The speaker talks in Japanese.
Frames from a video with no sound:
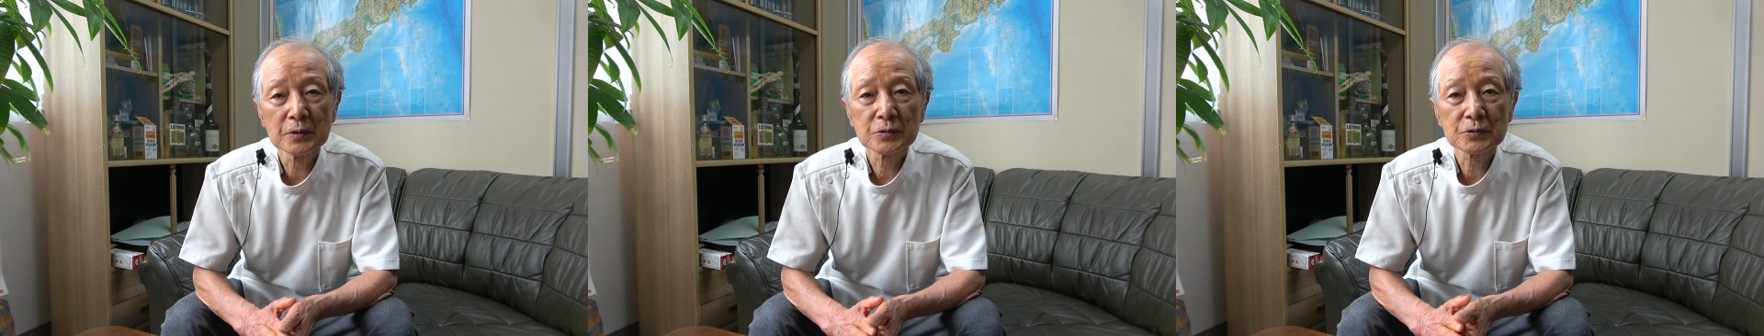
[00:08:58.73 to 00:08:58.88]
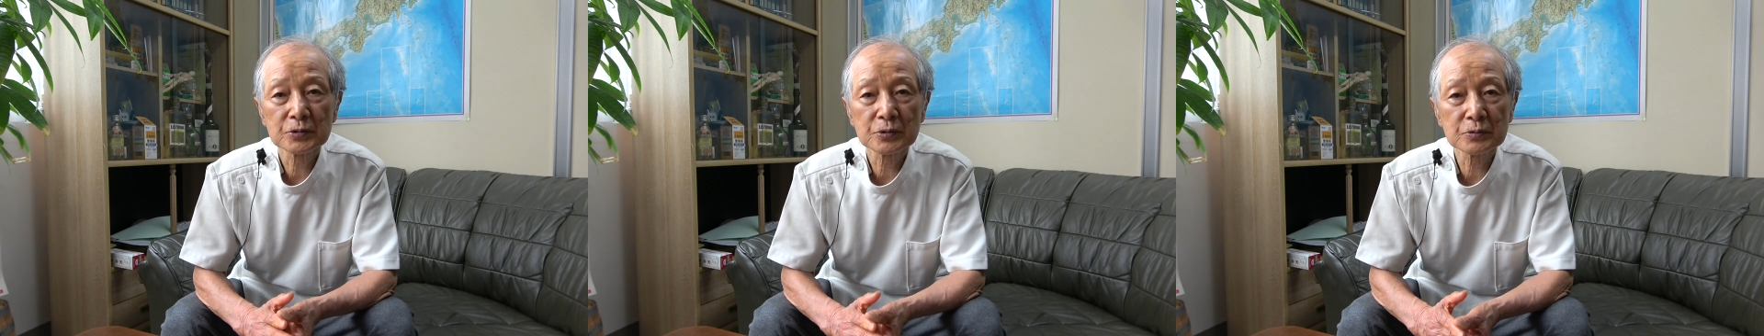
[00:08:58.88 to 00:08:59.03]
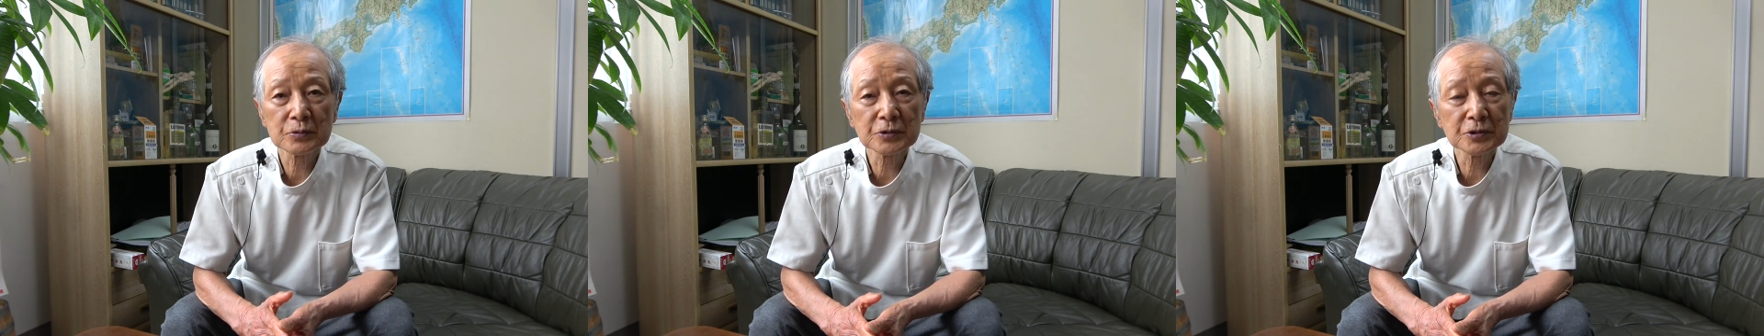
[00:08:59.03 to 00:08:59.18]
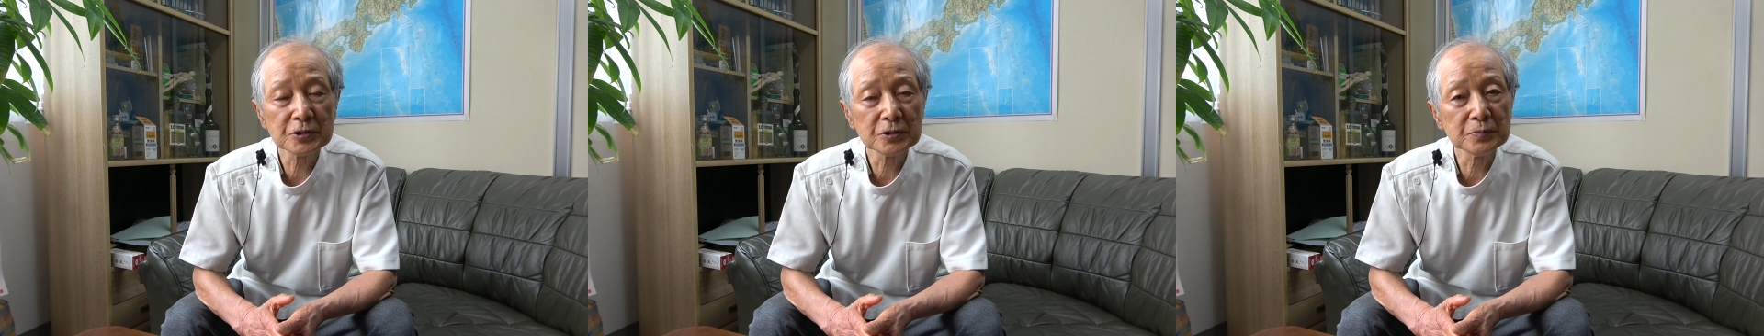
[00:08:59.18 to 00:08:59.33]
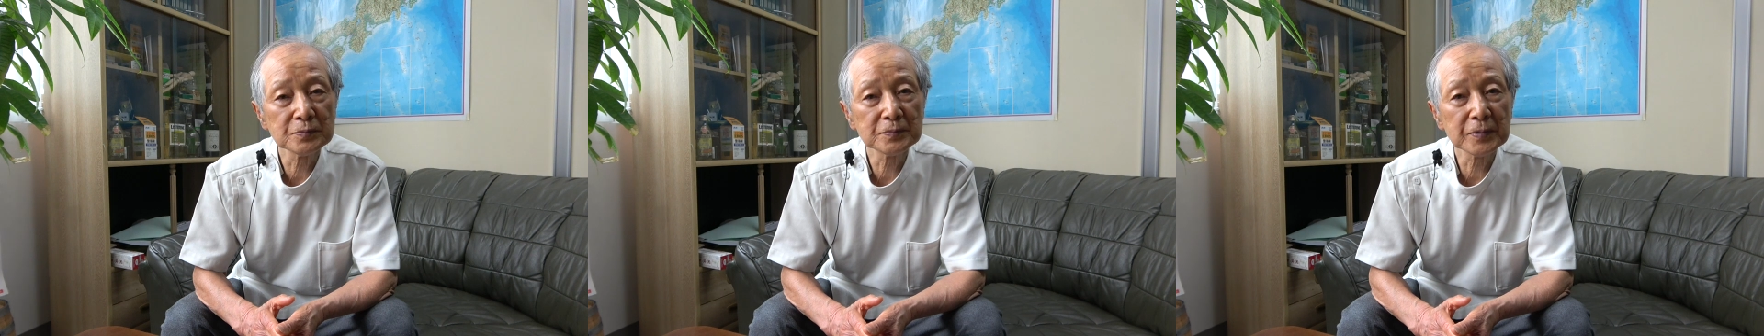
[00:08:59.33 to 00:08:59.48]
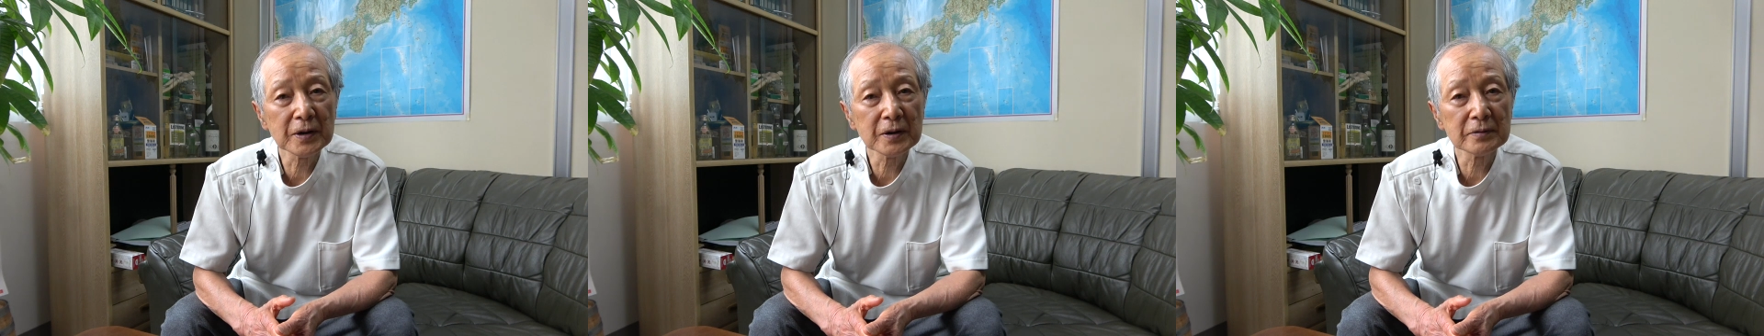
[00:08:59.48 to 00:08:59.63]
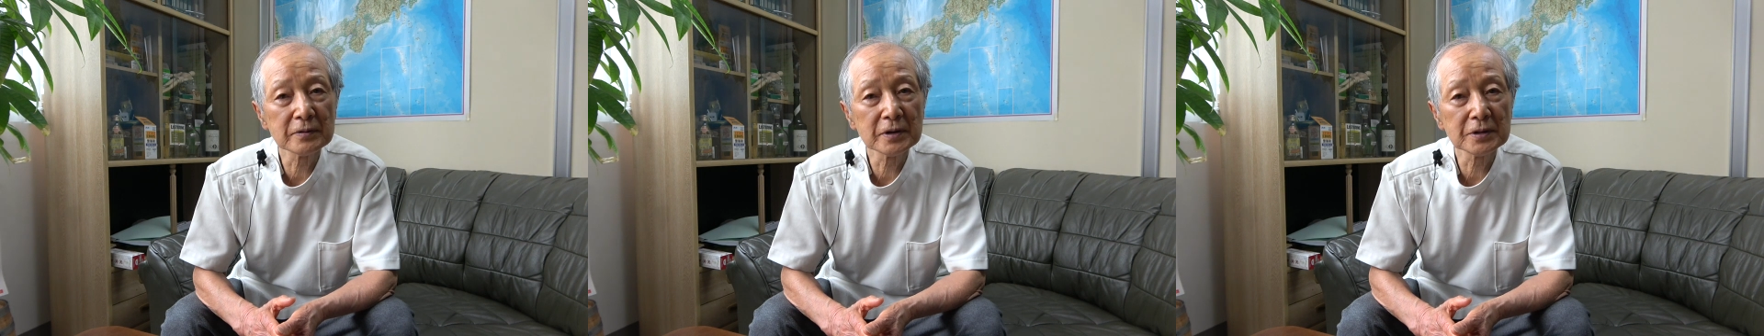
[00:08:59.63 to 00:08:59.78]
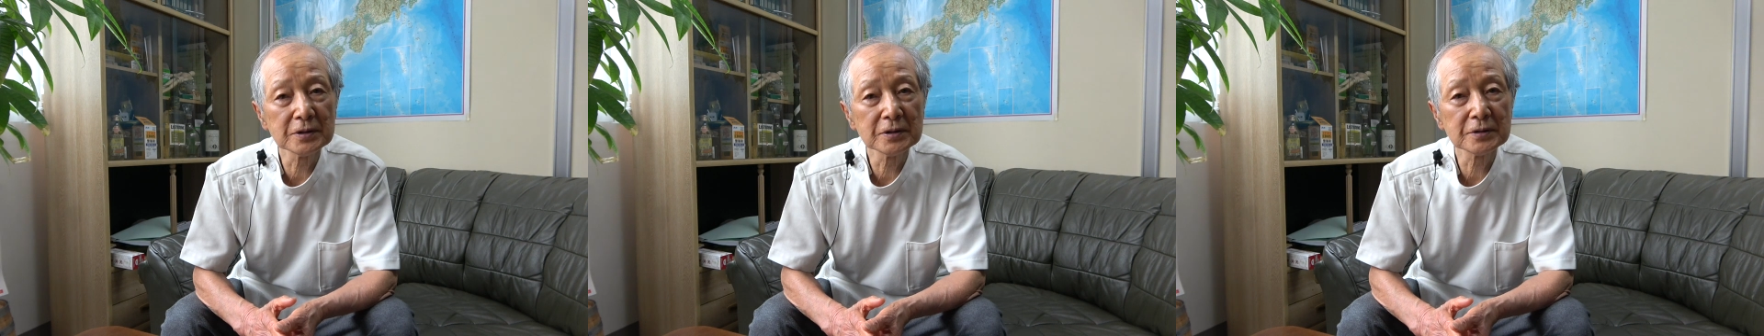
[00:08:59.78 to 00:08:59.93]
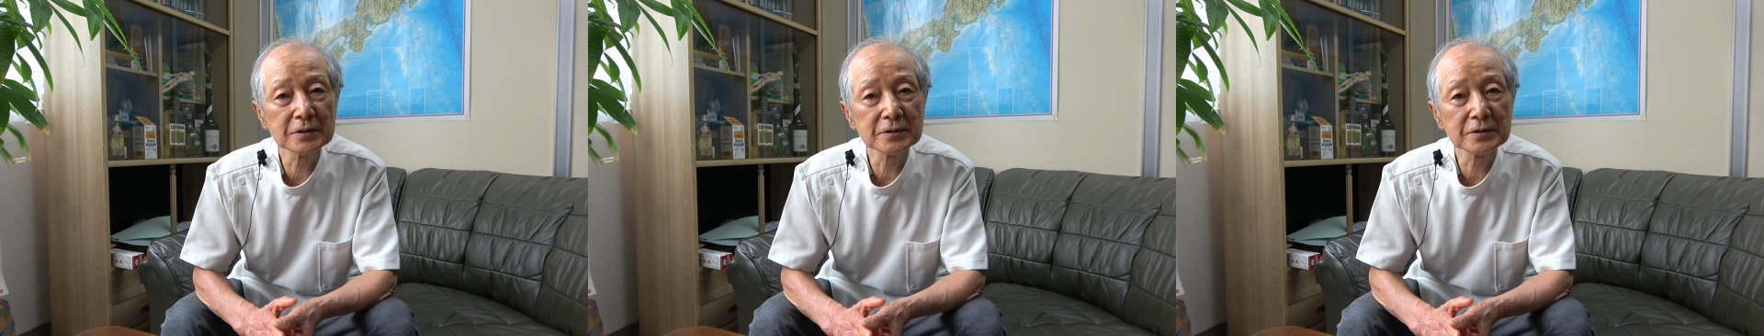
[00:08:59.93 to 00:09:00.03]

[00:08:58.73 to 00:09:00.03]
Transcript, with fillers: その心配は一